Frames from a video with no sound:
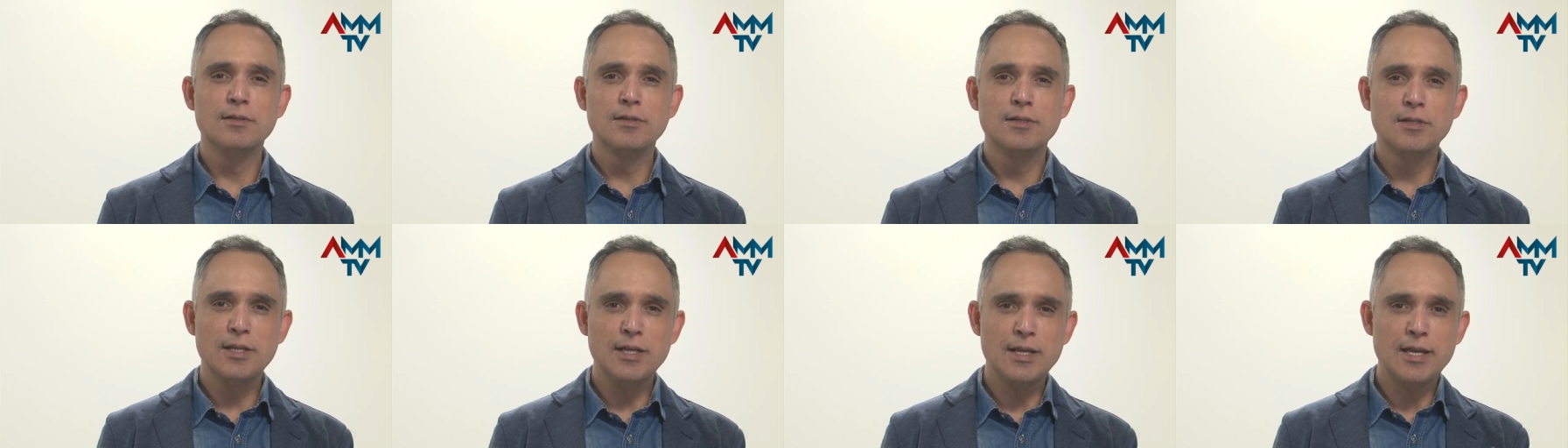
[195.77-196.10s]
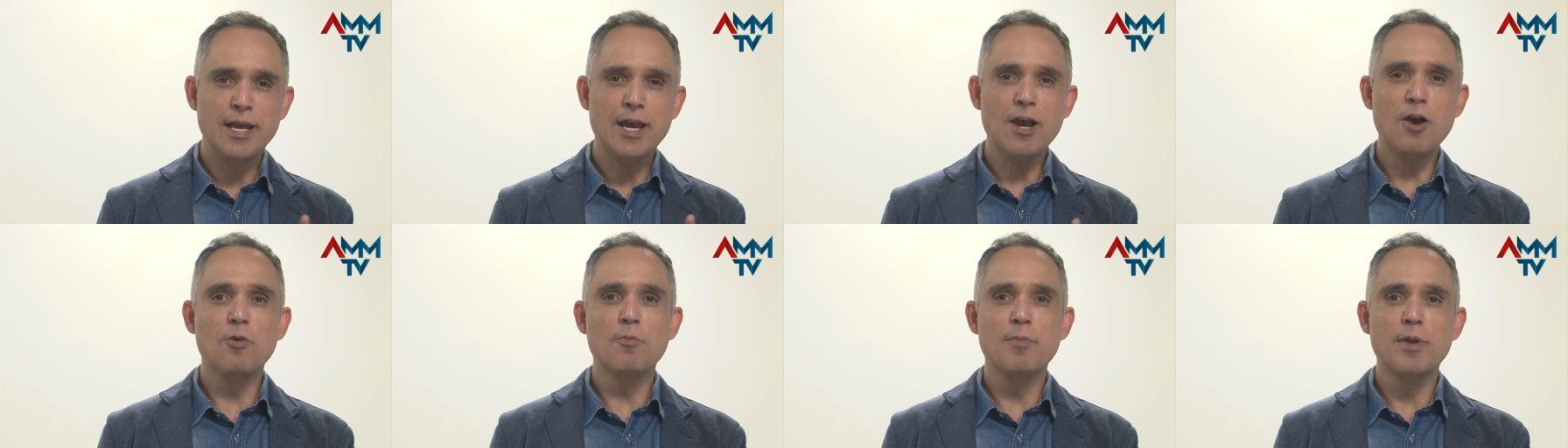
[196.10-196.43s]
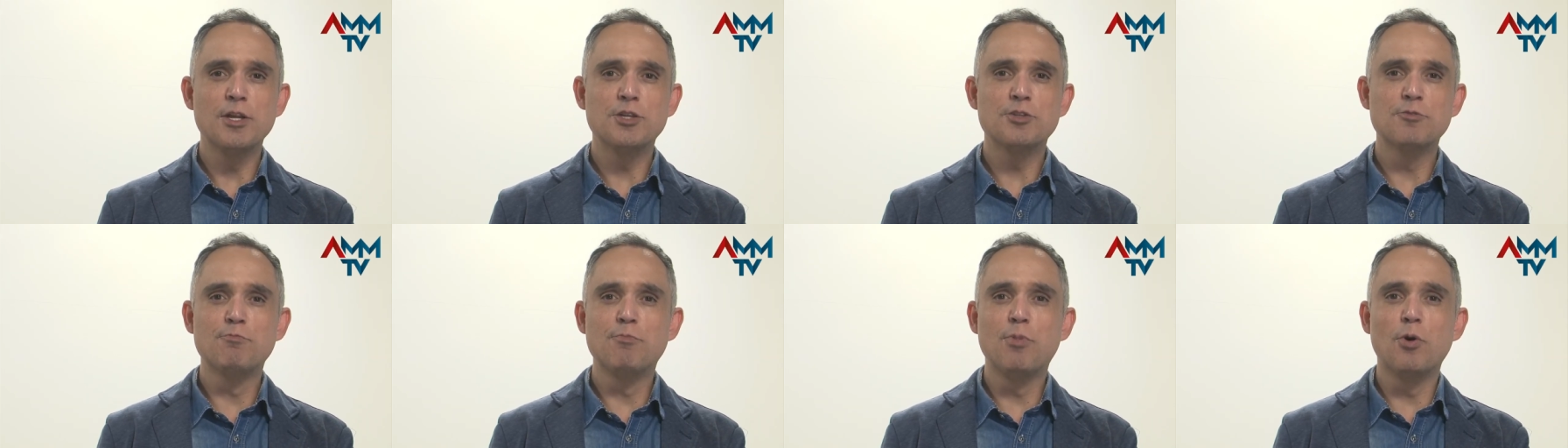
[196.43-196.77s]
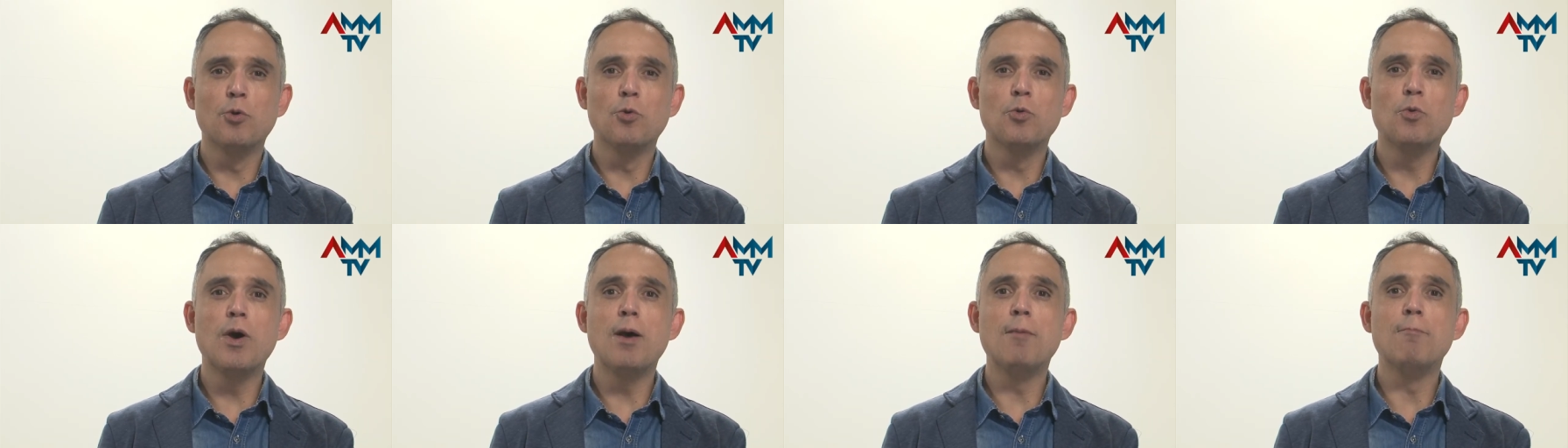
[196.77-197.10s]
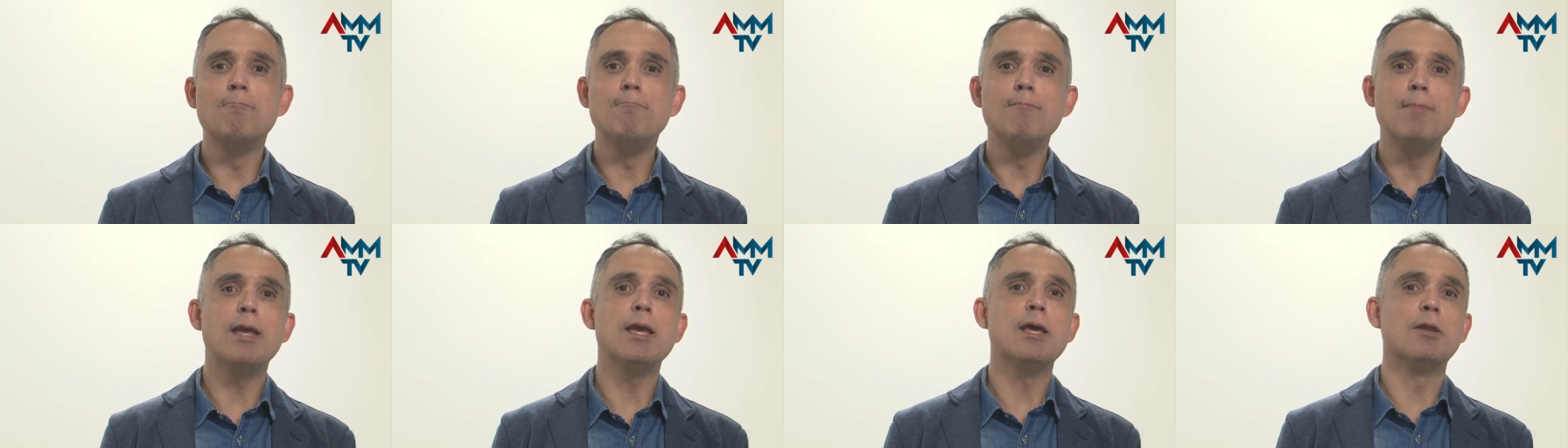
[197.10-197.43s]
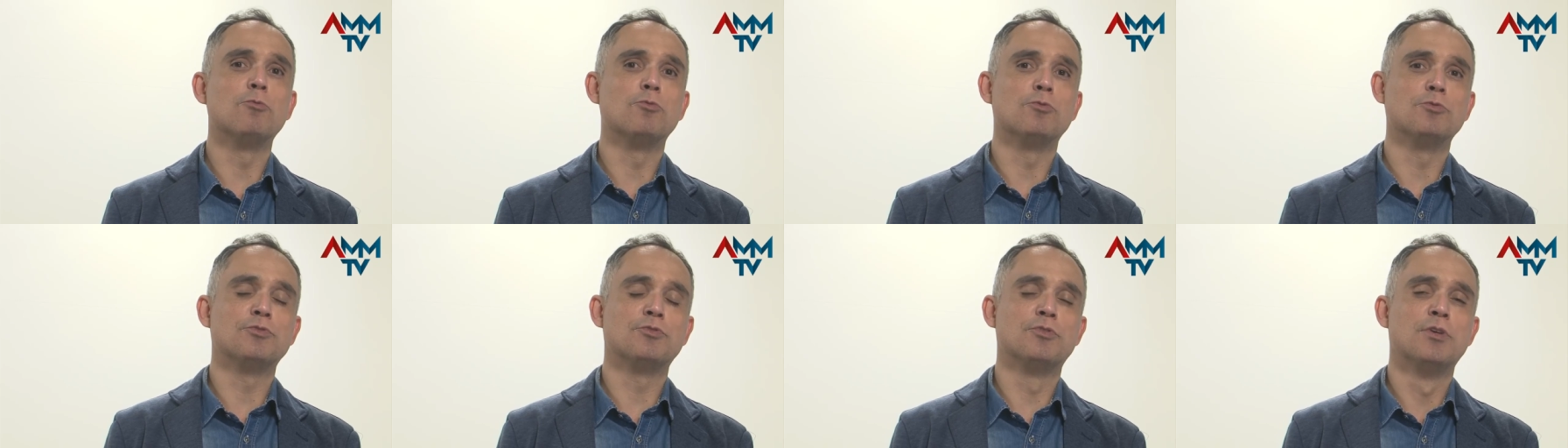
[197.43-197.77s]
que realmente polua
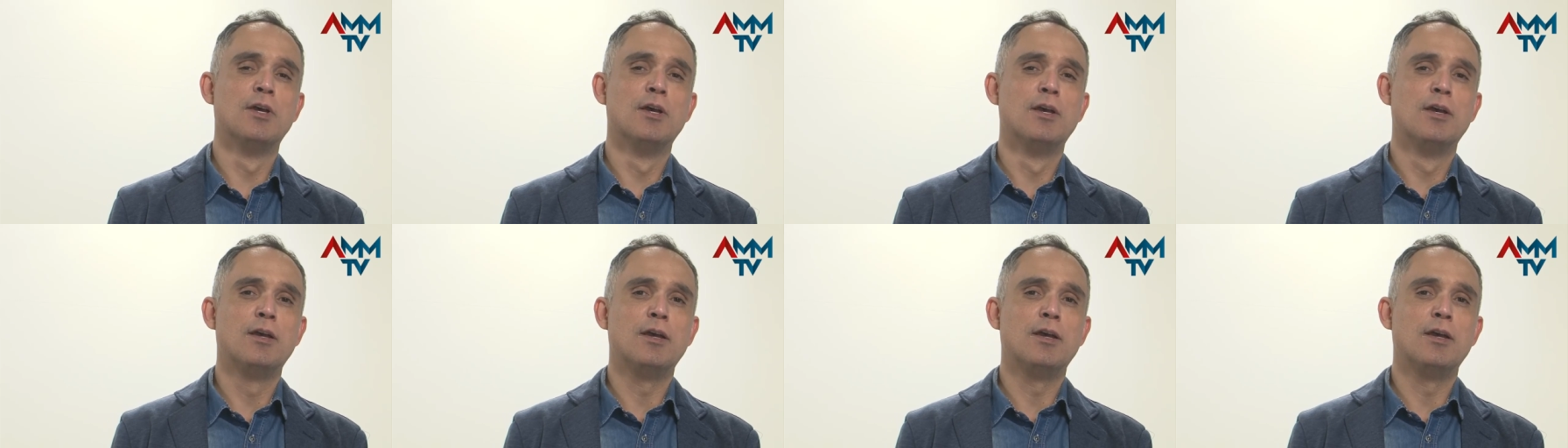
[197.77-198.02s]
menos